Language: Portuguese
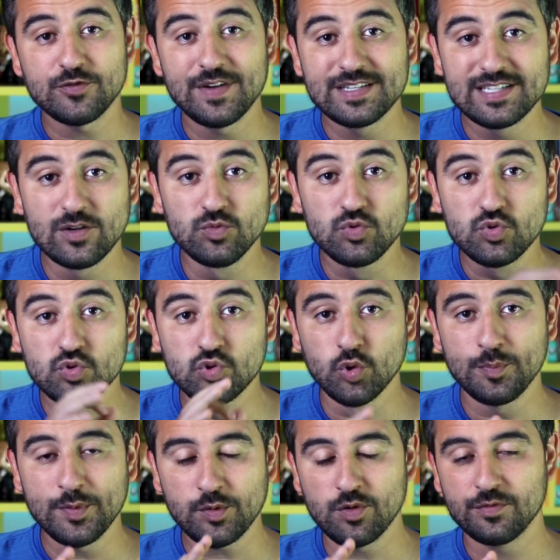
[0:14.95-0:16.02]
fazer um
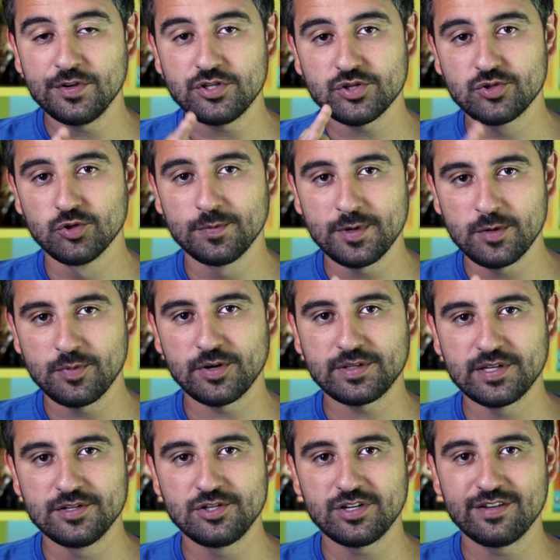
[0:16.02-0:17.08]
super convite super
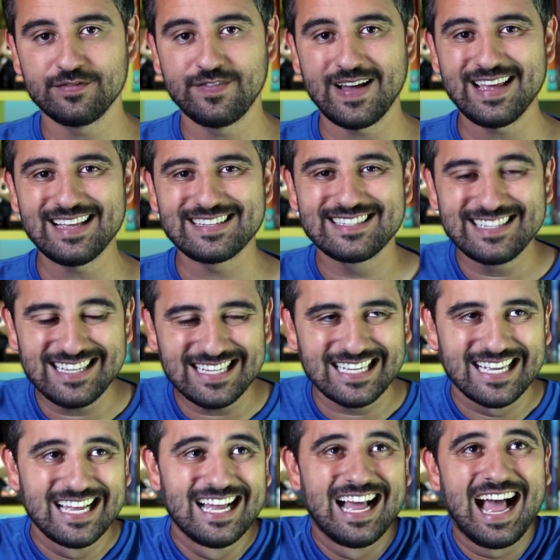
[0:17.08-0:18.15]
importante que vai
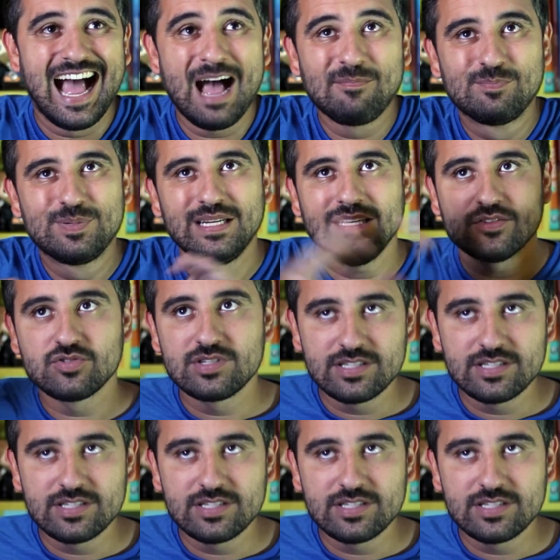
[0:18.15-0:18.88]
assim abrir